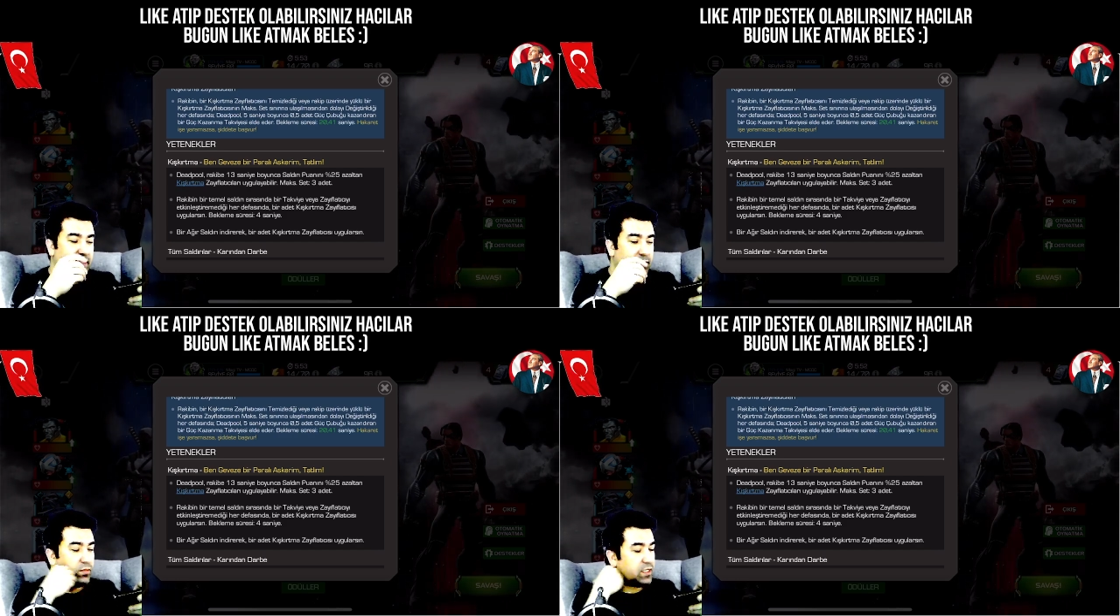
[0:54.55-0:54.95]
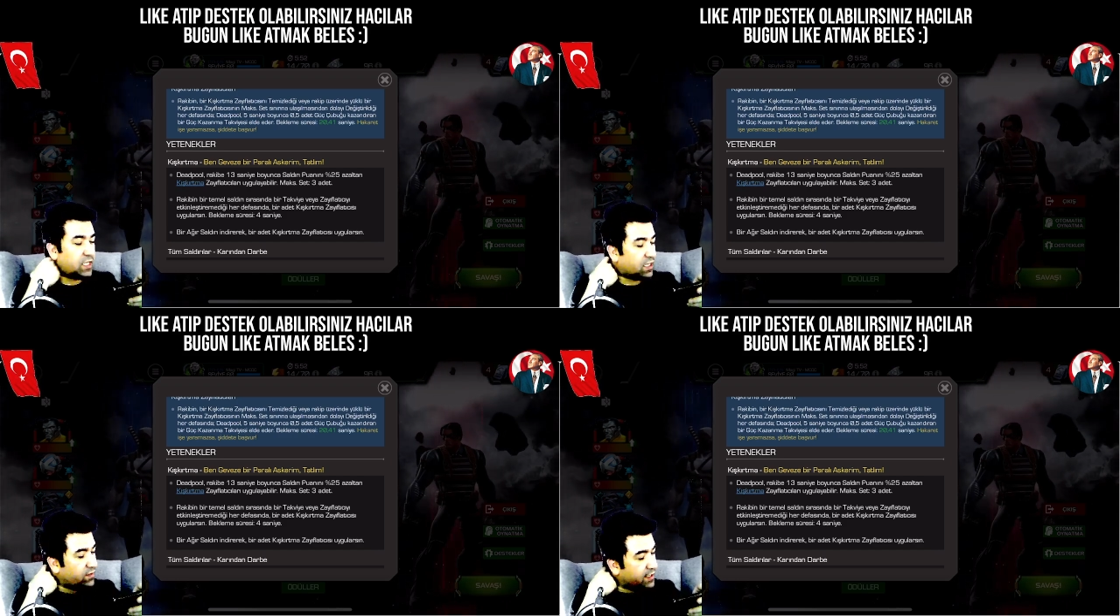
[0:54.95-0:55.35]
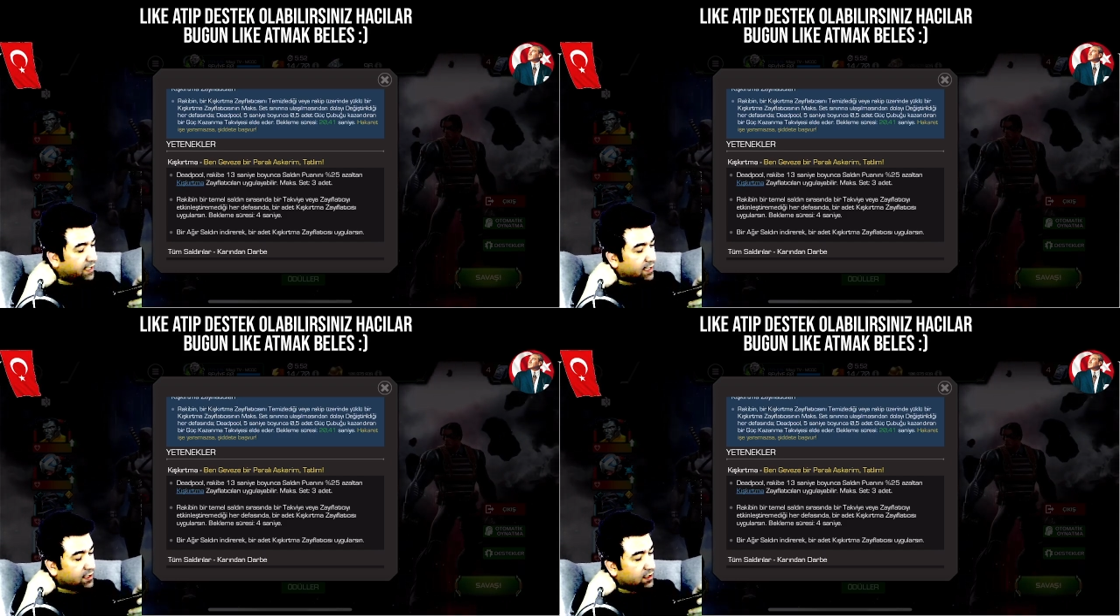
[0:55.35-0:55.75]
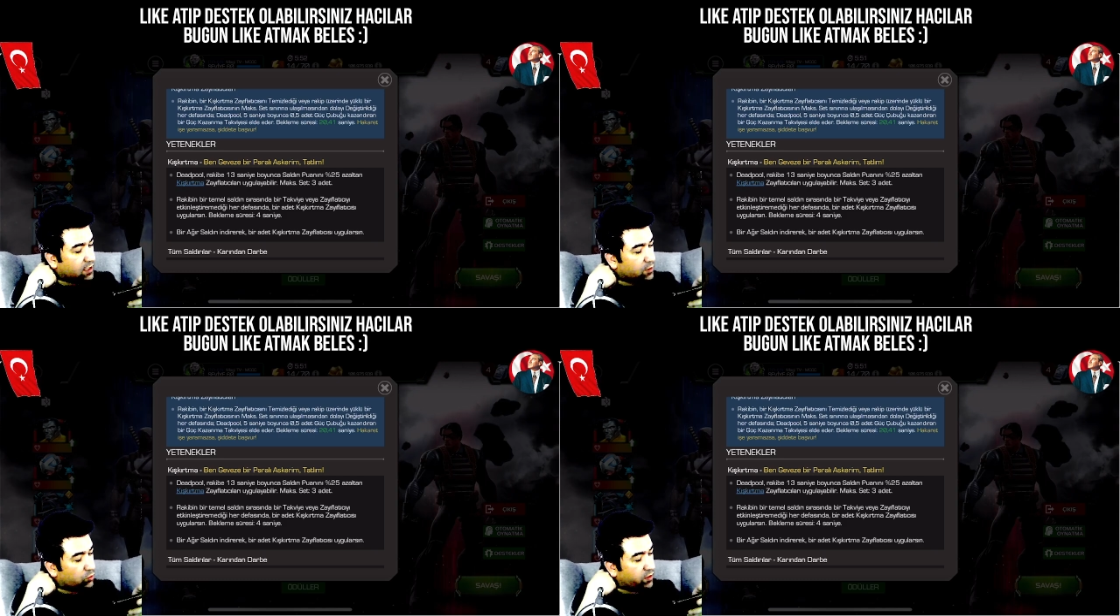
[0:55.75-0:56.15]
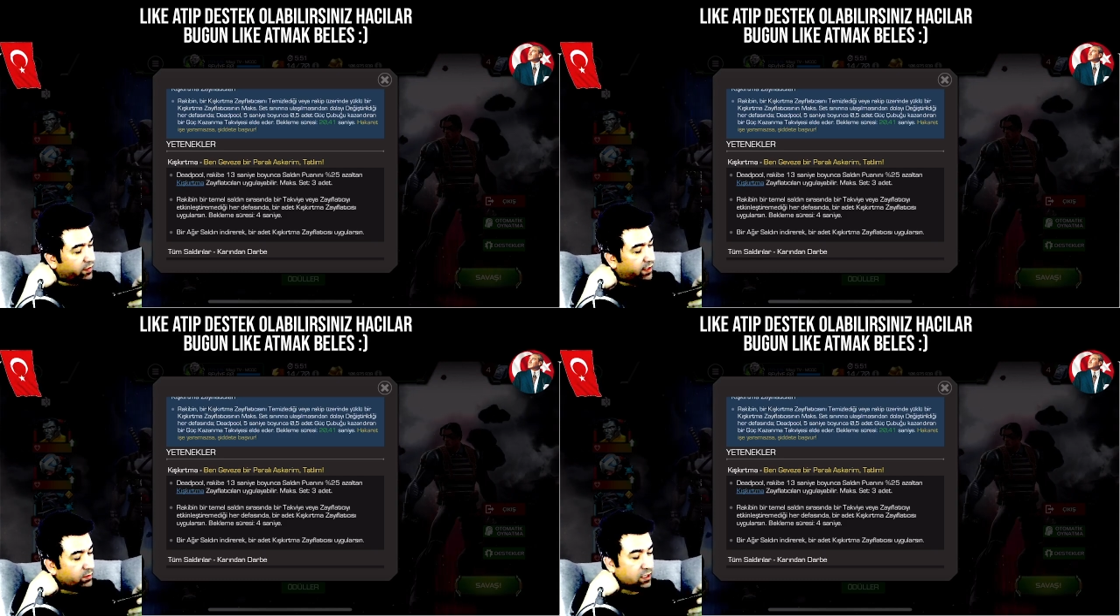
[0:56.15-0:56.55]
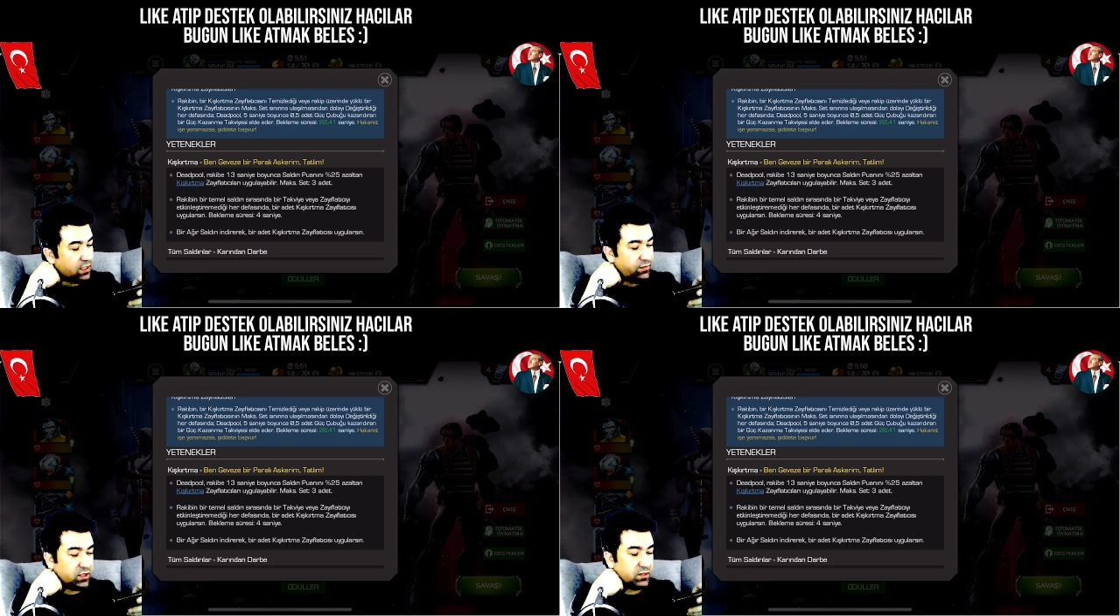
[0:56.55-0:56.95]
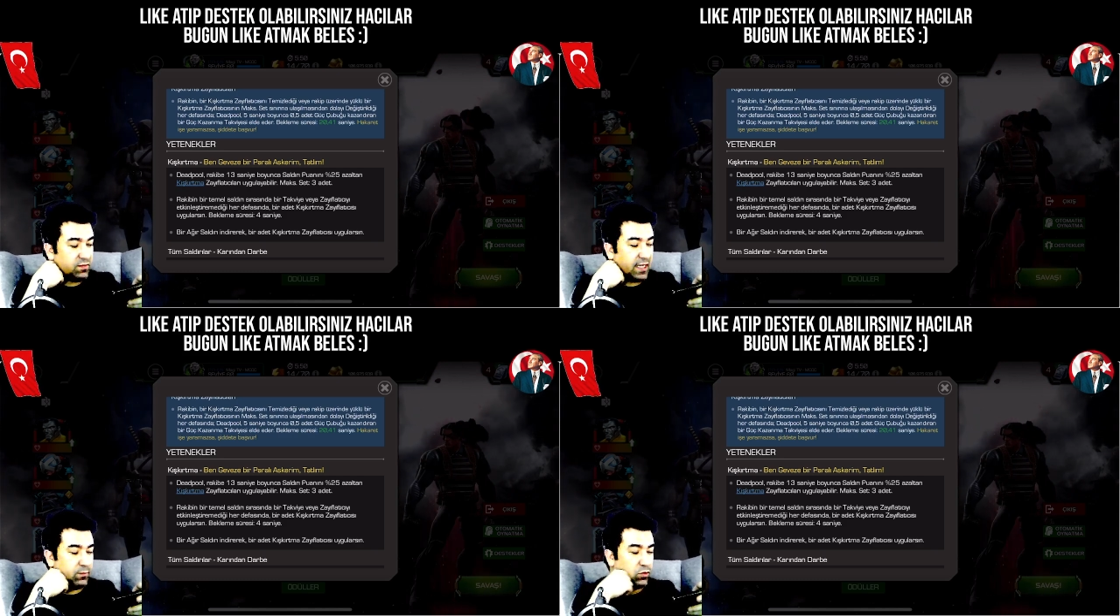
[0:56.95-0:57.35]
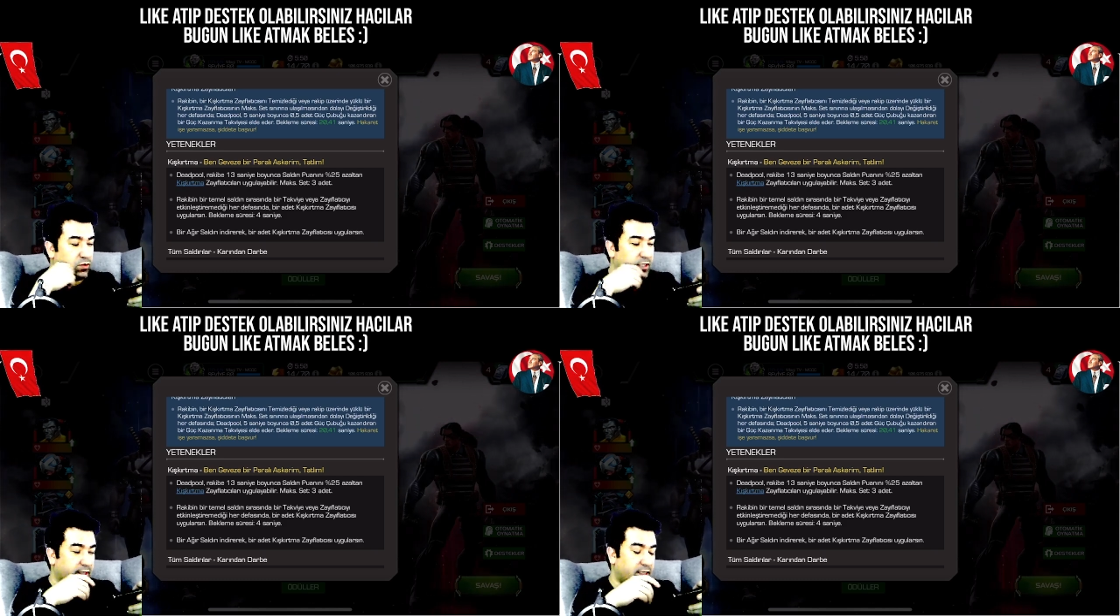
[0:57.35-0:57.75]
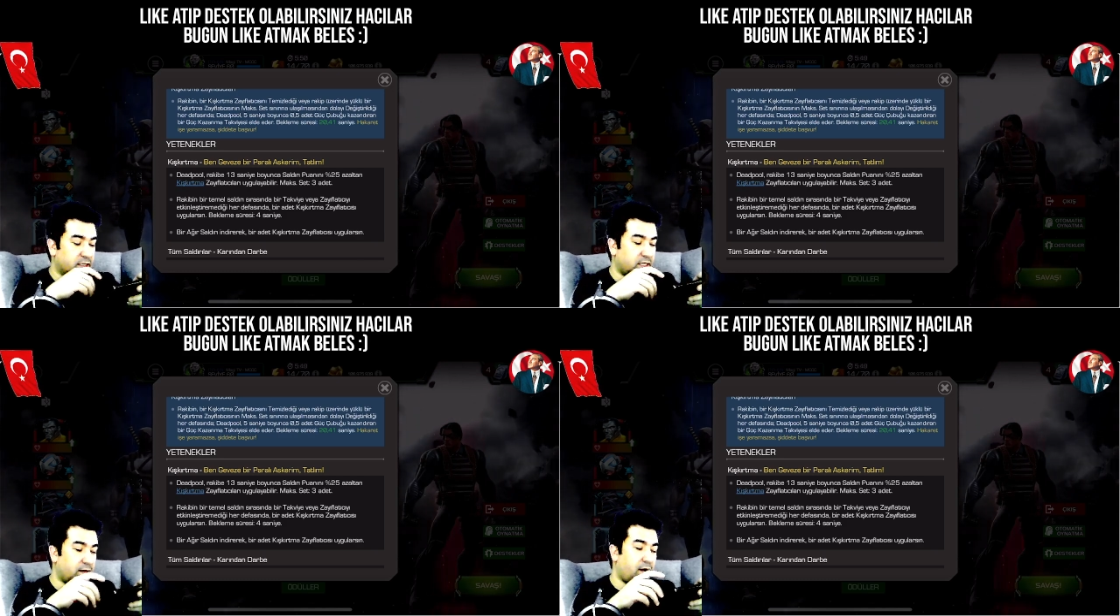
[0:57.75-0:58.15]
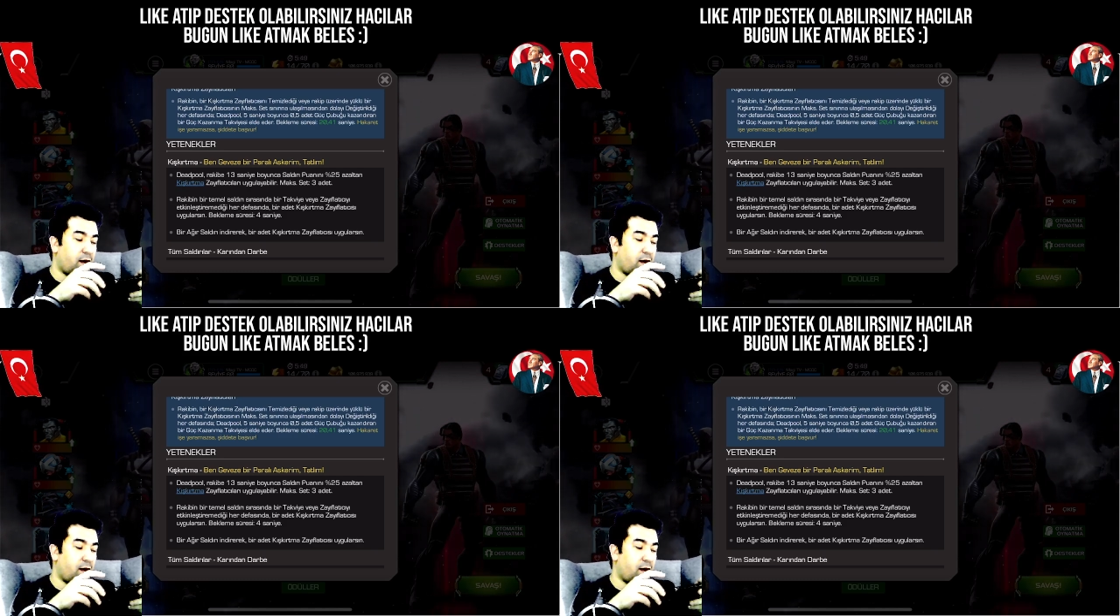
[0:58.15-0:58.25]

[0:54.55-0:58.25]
bir takviye gerçekleşmiyorsa ya bir zayıf atıcı vermiyorsa arkadaşlar